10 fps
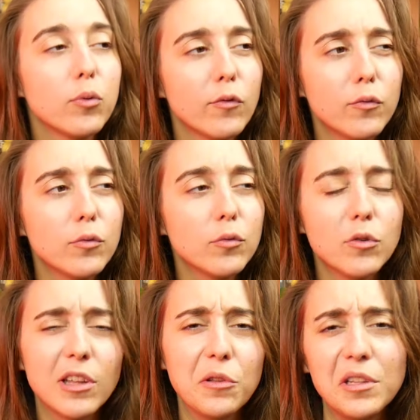Pour vous
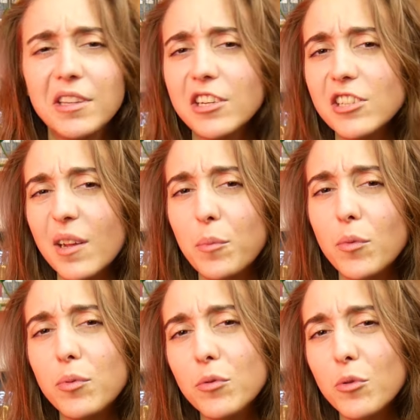donner une idée, j'ai un
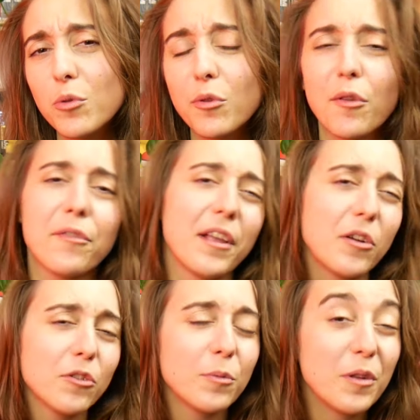peu plus de
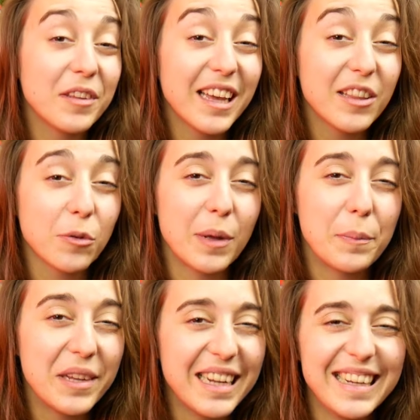250 mangas dans ma
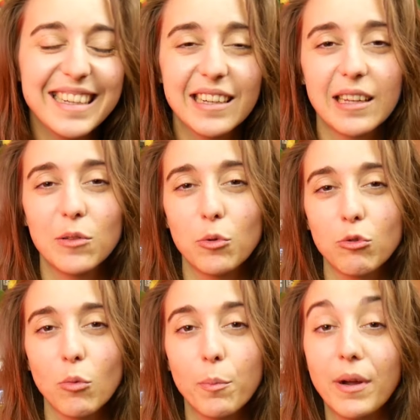pile à lire qui ne
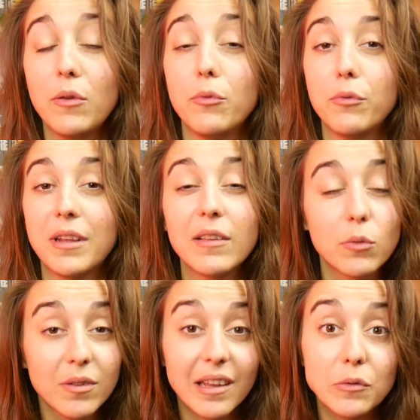sont pas lus. Qu'est-ce
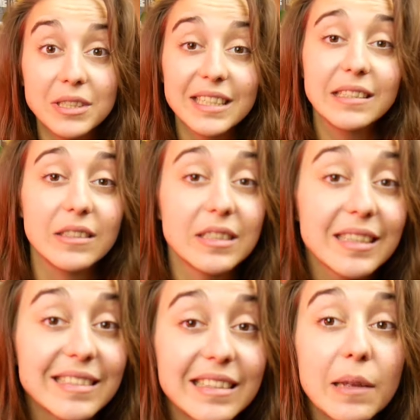que ça veut dire Ça veut
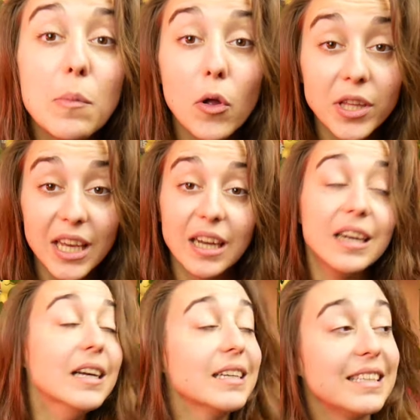dire que c'est des mangas
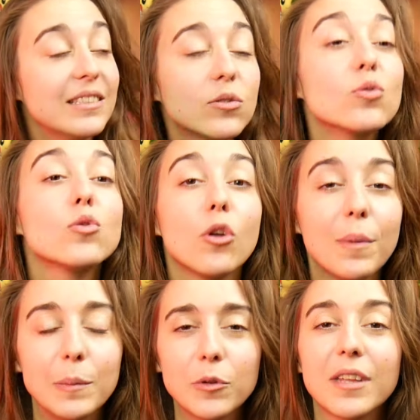qui sont dans
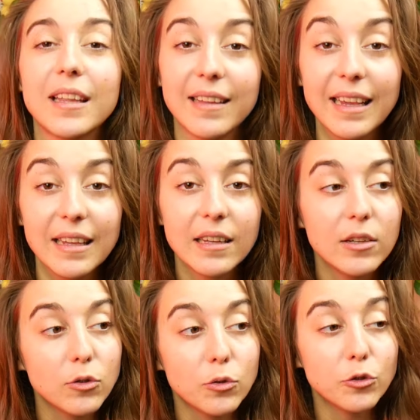ma mangatech,
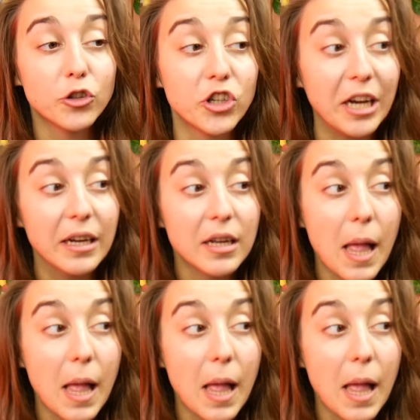que j'ai,